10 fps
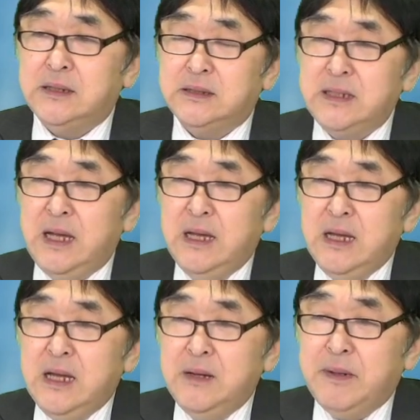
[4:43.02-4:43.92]
ですね、
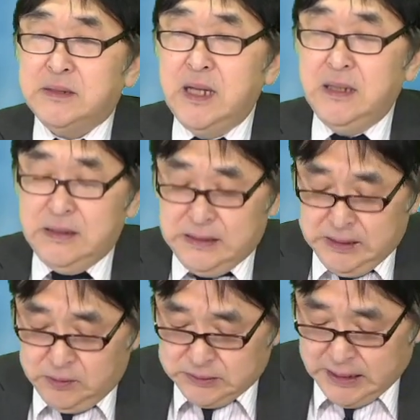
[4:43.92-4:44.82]
まあ、前
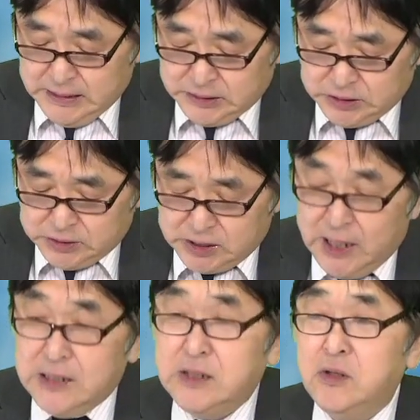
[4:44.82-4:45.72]
期の最終四
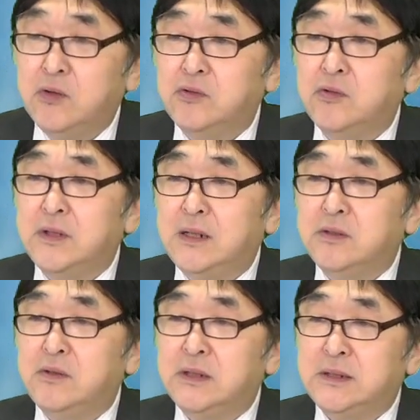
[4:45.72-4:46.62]
半期ということになる
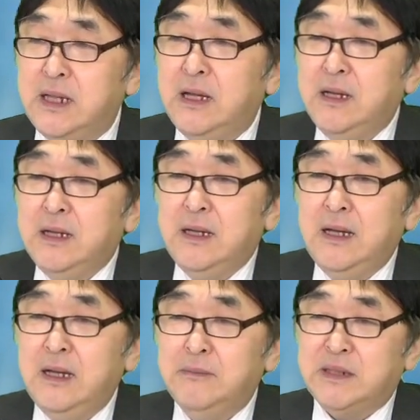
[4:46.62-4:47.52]
とですね、
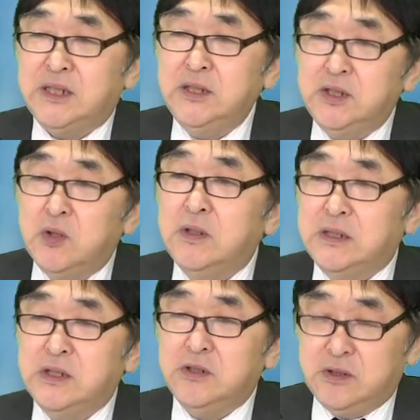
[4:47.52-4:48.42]
えーまあ、進捗
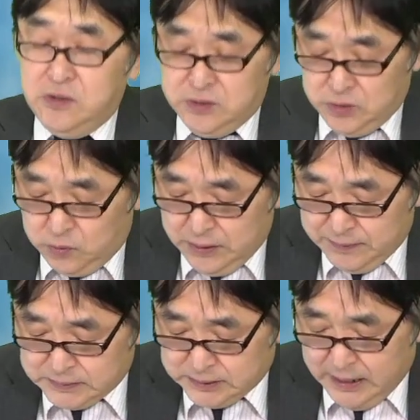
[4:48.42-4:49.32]
率という表現
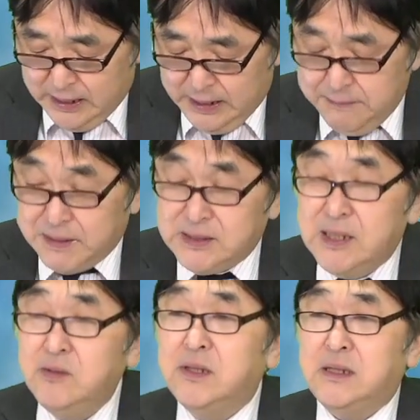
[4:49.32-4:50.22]
は使えませ
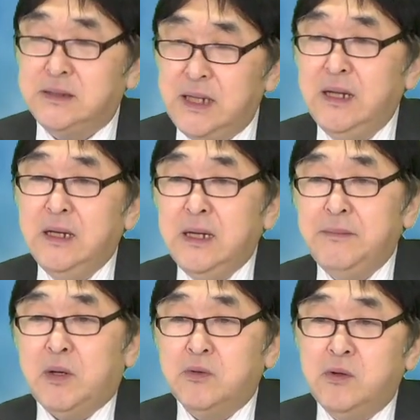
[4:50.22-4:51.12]
んのでですね、
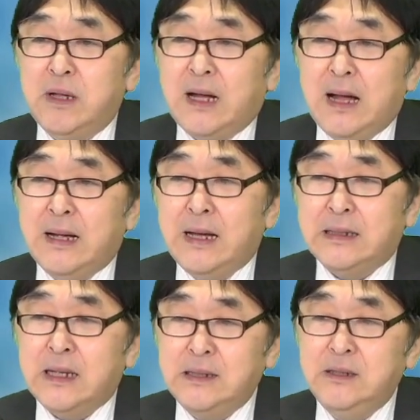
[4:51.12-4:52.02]
まあ、このような考え
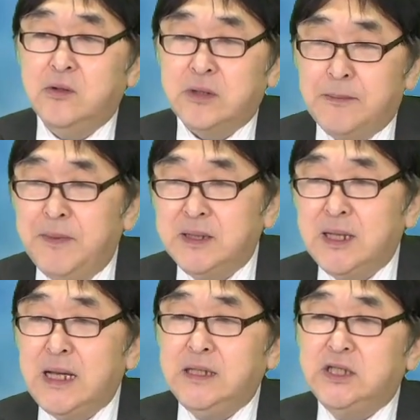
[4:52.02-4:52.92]
方にのった、まあ、
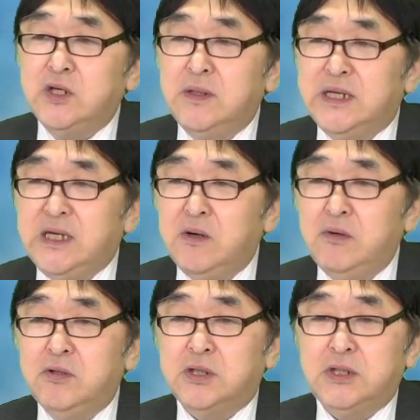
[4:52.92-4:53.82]
ただ一応勢
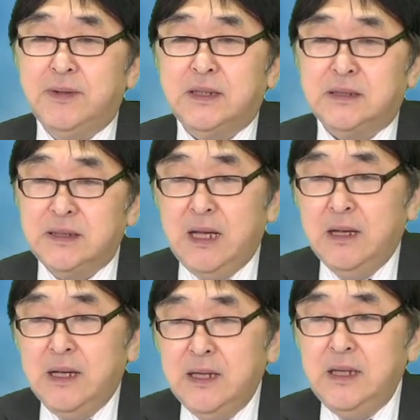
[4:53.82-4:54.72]
いとしてはですね
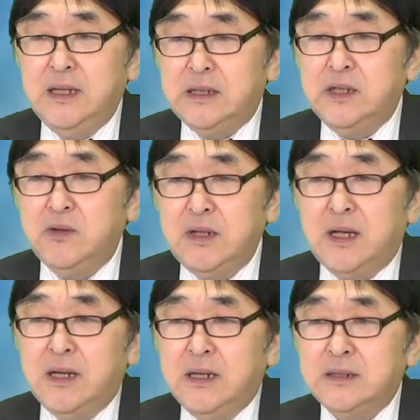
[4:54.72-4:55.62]
いい勢い
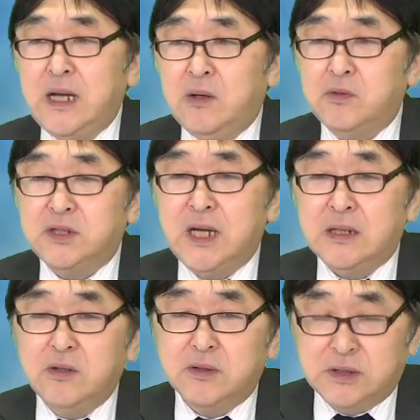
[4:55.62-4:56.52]
で最後の四
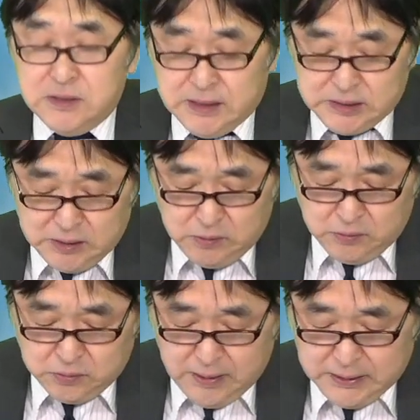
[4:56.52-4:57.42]
半期を通過したという
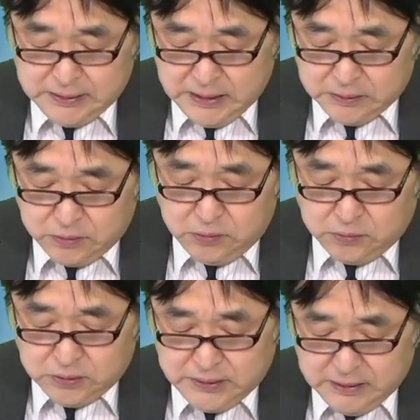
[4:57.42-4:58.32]
ことは言えるという
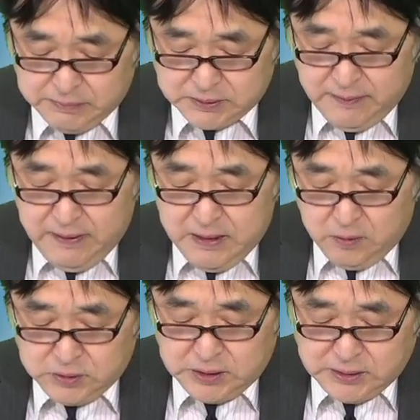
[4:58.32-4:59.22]
ことであります。
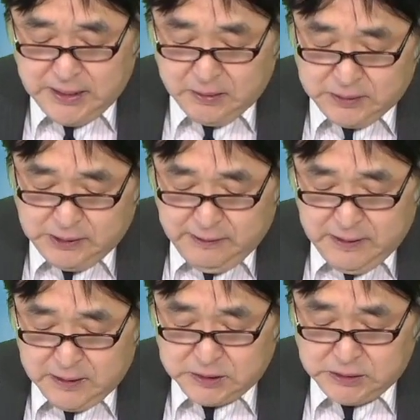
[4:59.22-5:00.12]
そして最後に
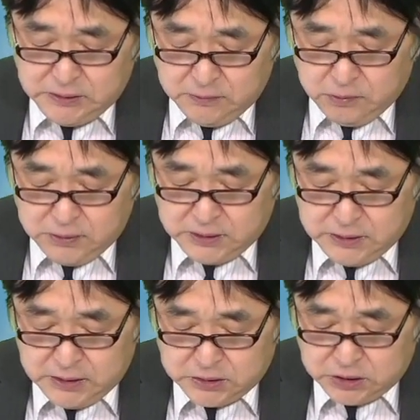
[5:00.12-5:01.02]
信用取引
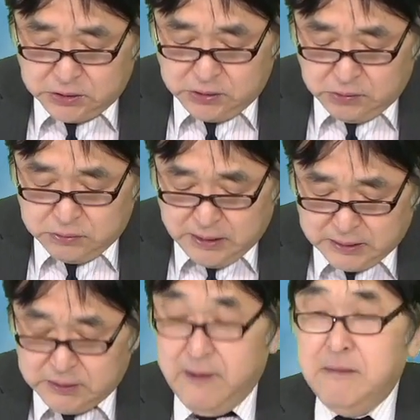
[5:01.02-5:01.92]
で注意を促
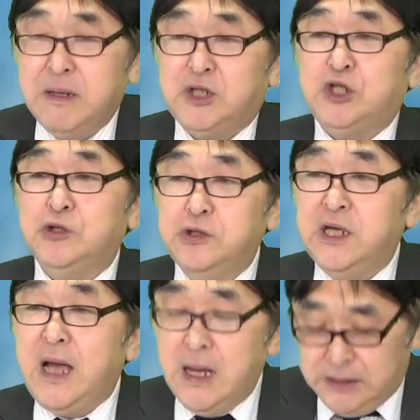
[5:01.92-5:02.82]
す、まあ、注意
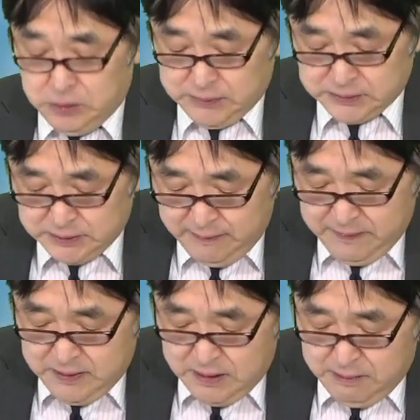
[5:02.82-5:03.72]
喚起とかですね
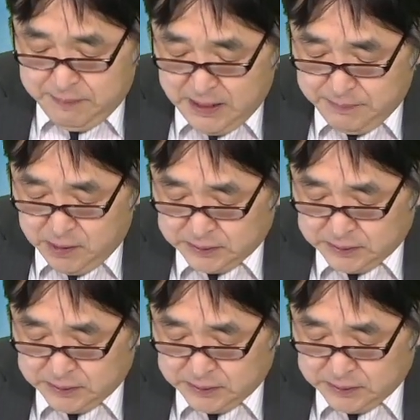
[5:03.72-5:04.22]
売買を規